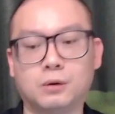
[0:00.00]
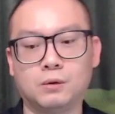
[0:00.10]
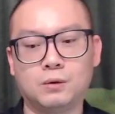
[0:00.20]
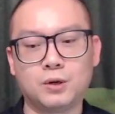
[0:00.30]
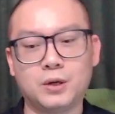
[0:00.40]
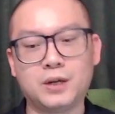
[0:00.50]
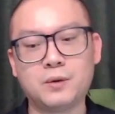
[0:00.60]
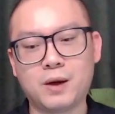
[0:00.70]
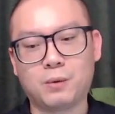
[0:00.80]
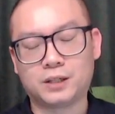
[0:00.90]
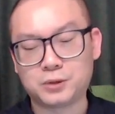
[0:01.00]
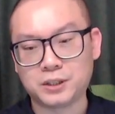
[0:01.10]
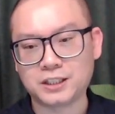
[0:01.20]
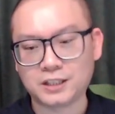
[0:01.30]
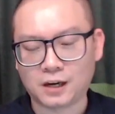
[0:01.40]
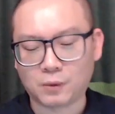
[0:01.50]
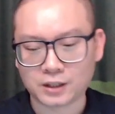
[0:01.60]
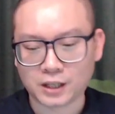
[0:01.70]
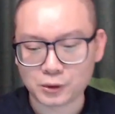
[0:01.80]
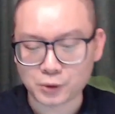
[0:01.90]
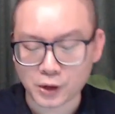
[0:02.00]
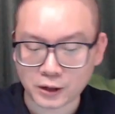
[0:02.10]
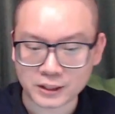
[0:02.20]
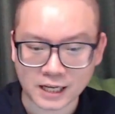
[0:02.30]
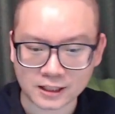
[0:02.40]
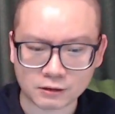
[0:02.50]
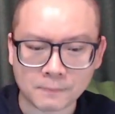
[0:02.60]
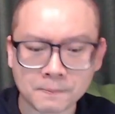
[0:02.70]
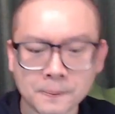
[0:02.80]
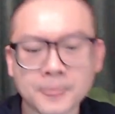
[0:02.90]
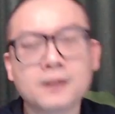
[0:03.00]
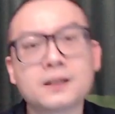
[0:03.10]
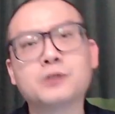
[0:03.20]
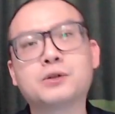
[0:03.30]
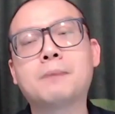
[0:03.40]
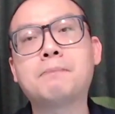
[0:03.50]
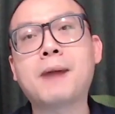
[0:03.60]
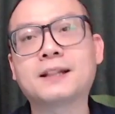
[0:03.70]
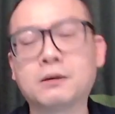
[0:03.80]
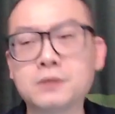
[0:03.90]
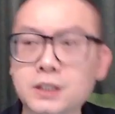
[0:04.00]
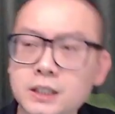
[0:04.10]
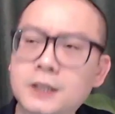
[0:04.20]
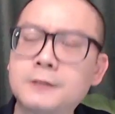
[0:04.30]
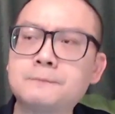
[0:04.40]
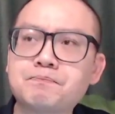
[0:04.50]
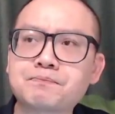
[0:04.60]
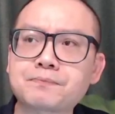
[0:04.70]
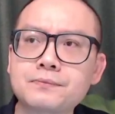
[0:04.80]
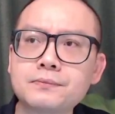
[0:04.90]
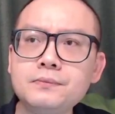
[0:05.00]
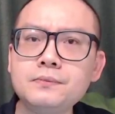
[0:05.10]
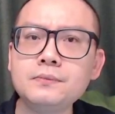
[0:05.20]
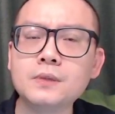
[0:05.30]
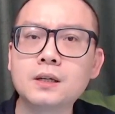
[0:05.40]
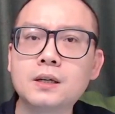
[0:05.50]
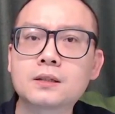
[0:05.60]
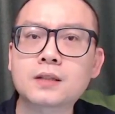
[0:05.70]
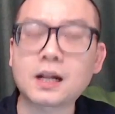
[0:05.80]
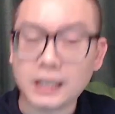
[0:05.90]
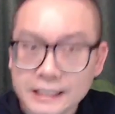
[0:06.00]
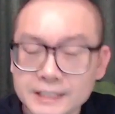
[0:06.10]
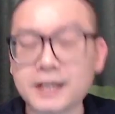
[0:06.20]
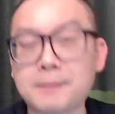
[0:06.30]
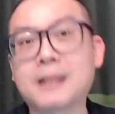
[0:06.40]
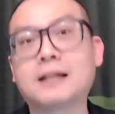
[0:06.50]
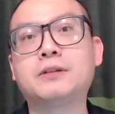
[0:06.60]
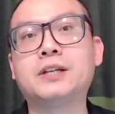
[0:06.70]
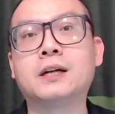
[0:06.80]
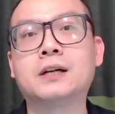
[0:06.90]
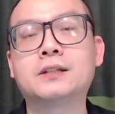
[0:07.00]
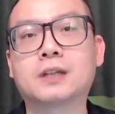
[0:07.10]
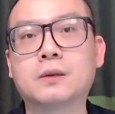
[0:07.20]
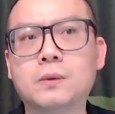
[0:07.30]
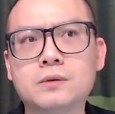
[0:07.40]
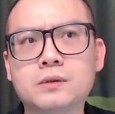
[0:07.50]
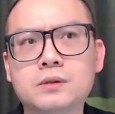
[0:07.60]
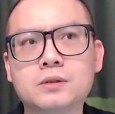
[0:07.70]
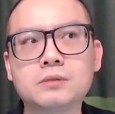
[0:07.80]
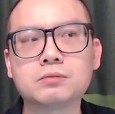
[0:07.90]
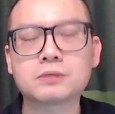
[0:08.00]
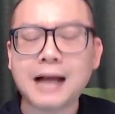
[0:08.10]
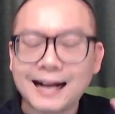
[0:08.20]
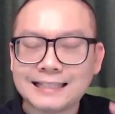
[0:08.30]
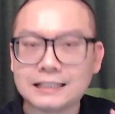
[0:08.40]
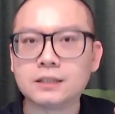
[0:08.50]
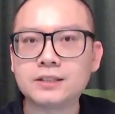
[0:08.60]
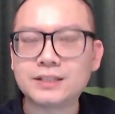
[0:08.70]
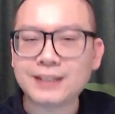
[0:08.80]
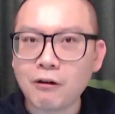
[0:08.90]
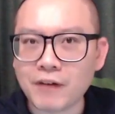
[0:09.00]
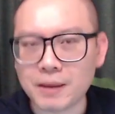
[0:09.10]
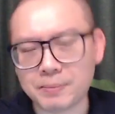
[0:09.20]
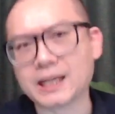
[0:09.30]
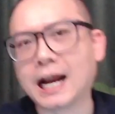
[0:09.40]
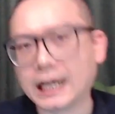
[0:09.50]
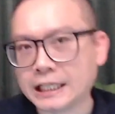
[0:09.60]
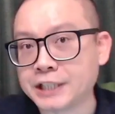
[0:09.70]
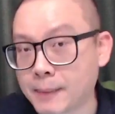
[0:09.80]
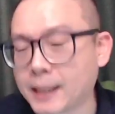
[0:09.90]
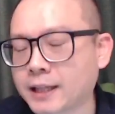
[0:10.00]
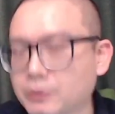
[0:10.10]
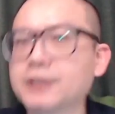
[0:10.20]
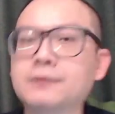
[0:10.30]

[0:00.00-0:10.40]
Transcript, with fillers: 有一位我的学员讲到的，他觉得半导体呢，他理解半导体呢，就他以消费品来理解半导体。